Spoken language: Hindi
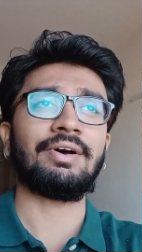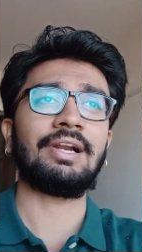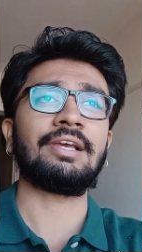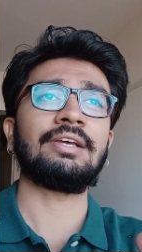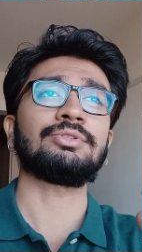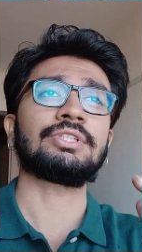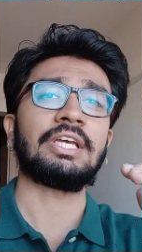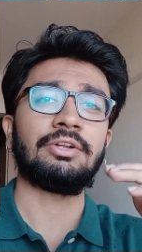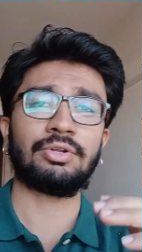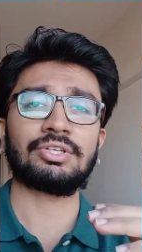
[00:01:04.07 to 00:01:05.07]
वाले हैं उसके
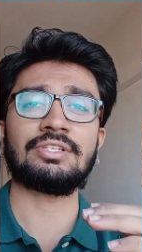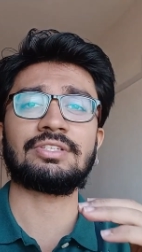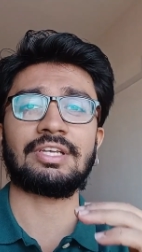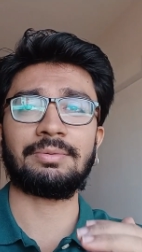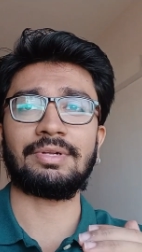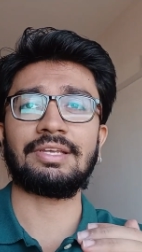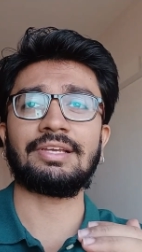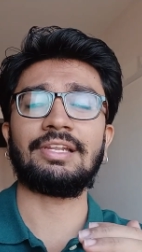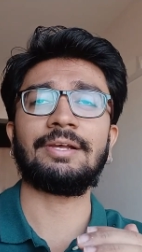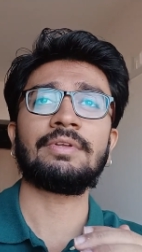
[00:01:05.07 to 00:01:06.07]
इनोग्रेशन सेरेमनी
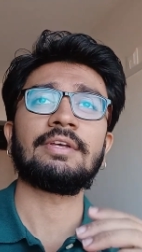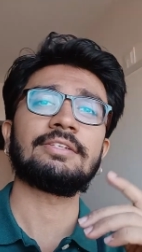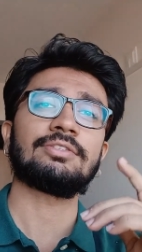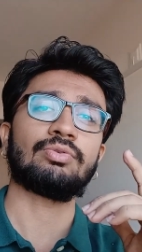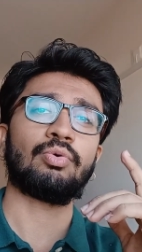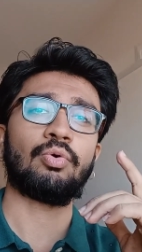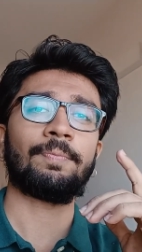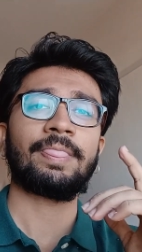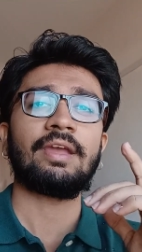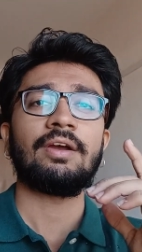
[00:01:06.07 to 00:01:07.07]
के लिए सो
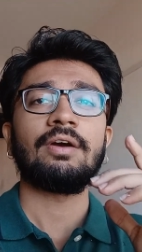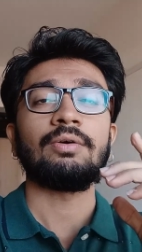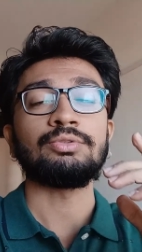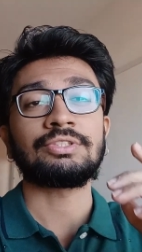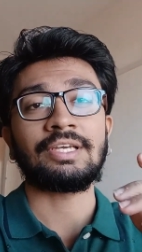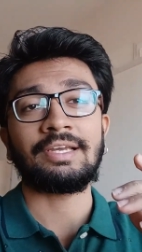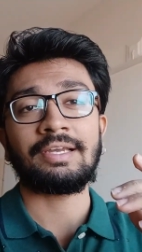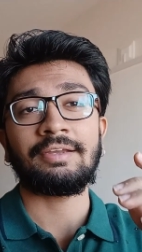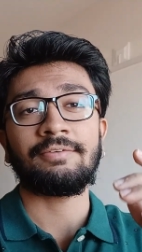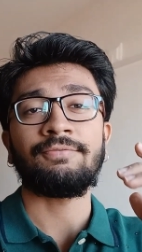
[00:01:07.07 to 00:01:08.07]
उसके
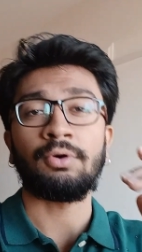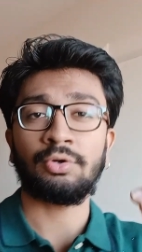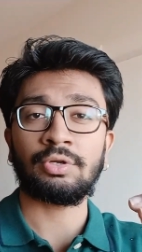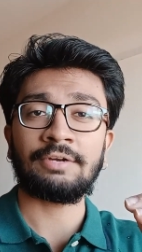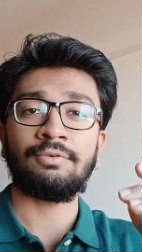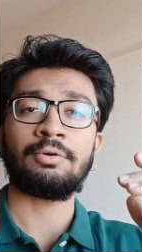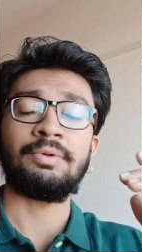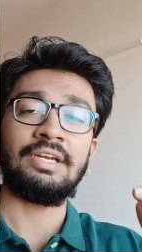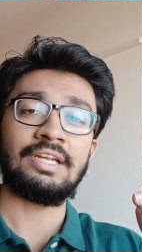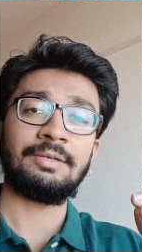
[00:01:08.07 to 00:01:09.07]
फोटोग्राफी और
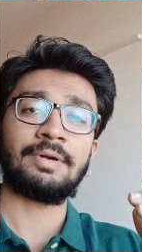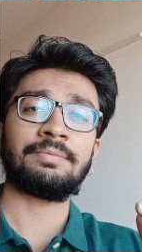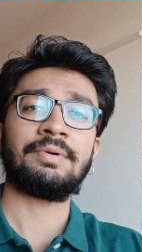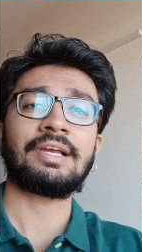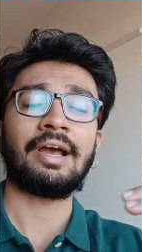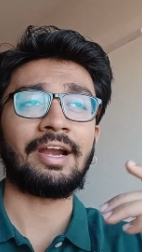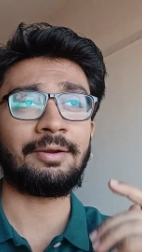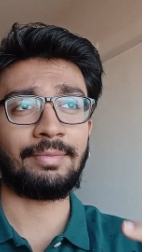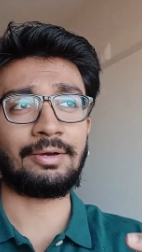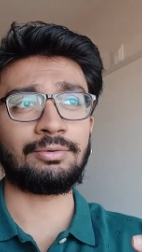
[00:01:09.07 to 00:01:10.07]
मीडिया डिपार्टमेंट का
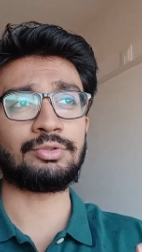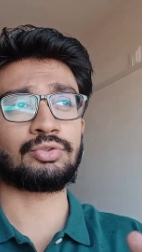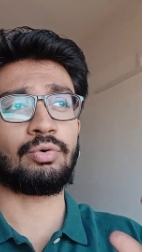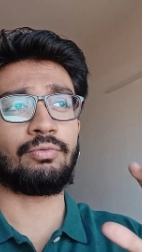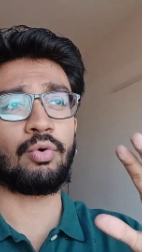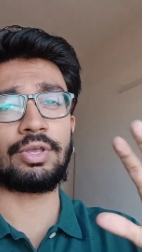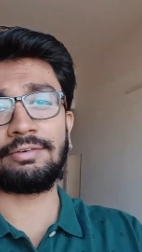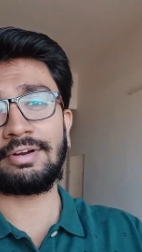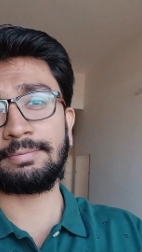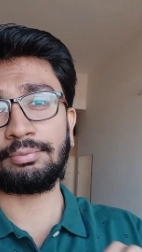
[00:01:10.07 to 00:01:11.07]
हेड मैं हूँ सो वो
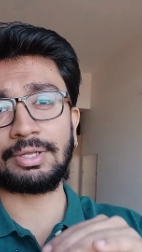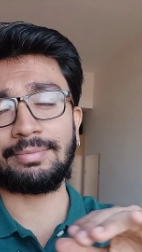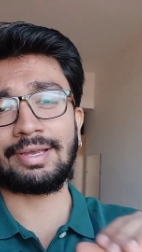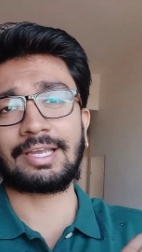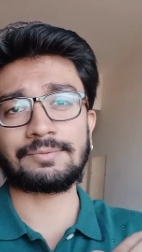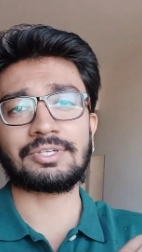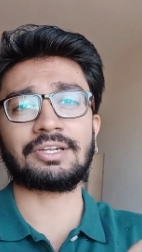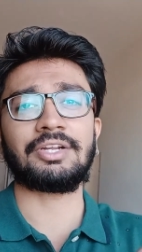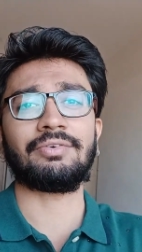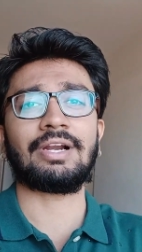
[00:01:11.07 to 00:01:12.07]
इवेंट पूरी मैं कैप्चर
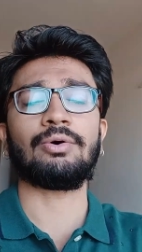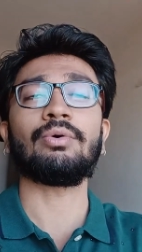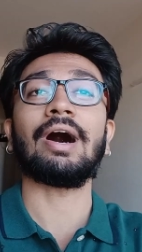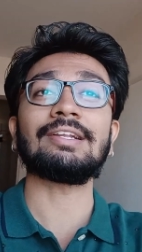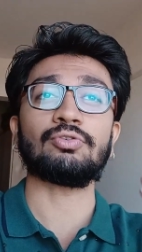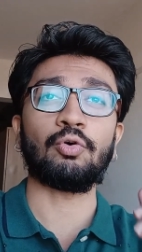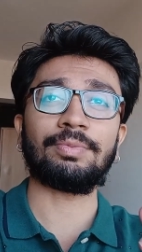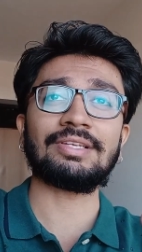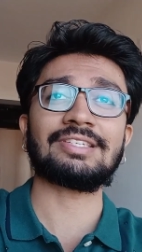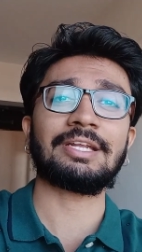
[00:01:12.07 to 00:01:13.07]
करने वाला हूँ आज
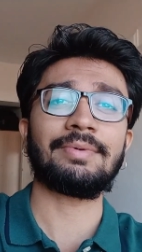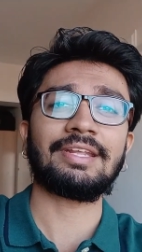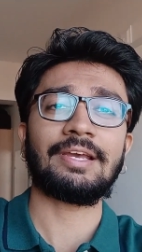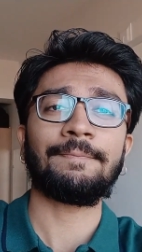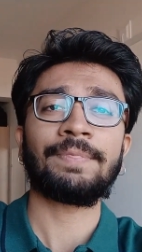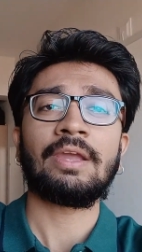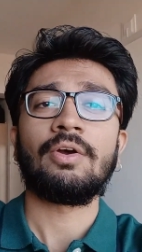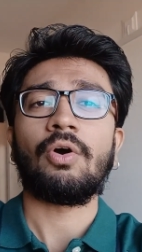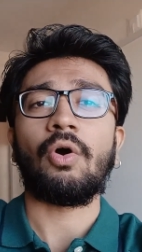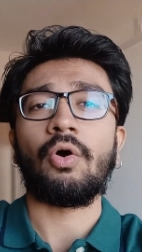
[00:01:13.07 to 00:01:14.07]
ओपनिंग सेरेमनी है
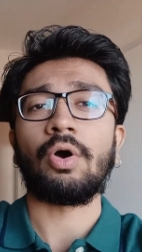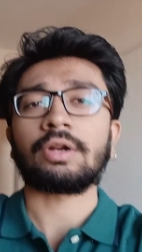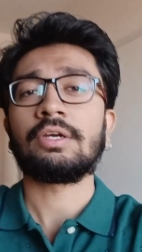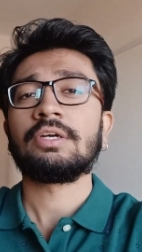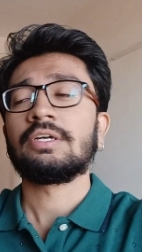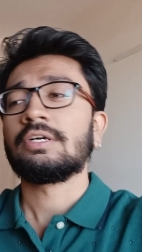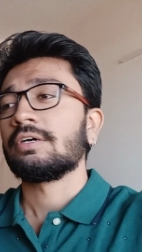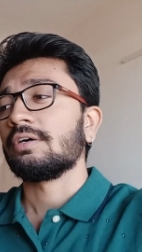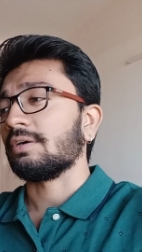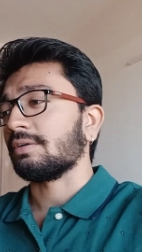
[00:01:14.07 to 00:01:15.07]
और
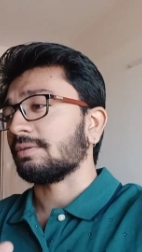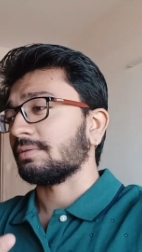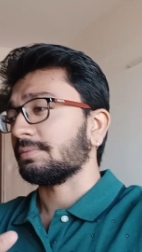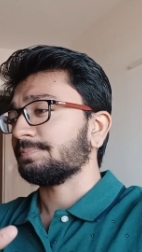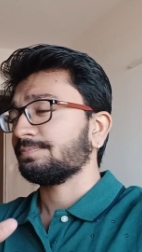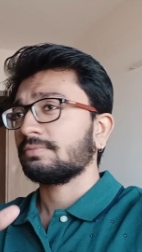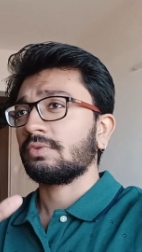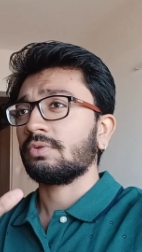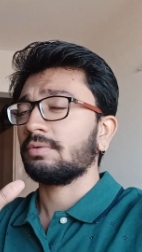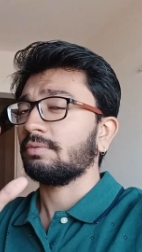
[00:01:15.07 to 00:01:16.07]
आ,
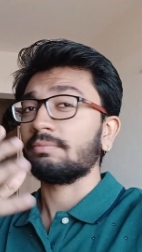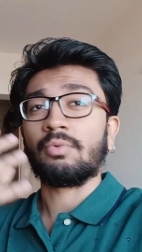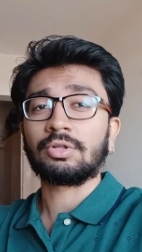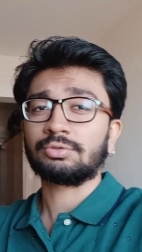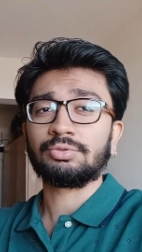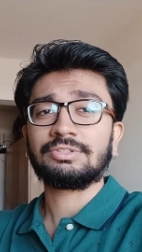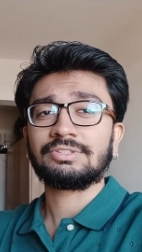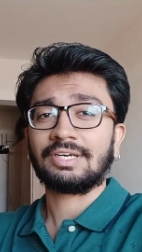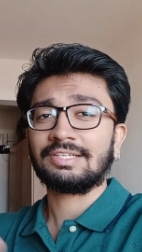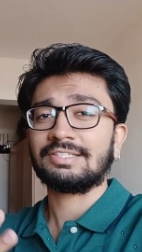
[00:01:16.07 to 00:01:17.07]
बहुत कुछ
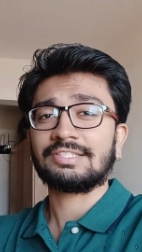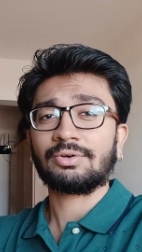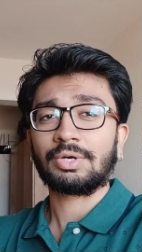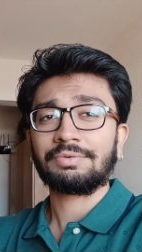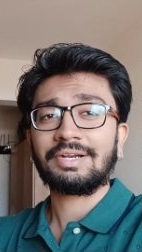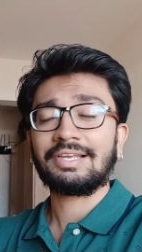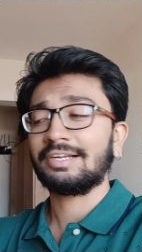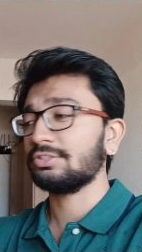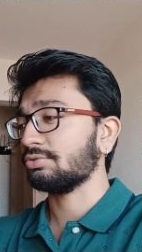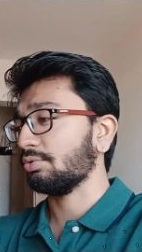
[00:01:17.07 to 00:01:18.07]
सारी चीज़ें होने वाली
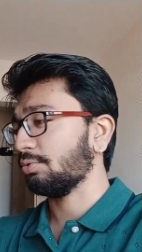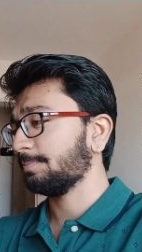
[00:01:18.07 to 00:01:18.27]
है आज सो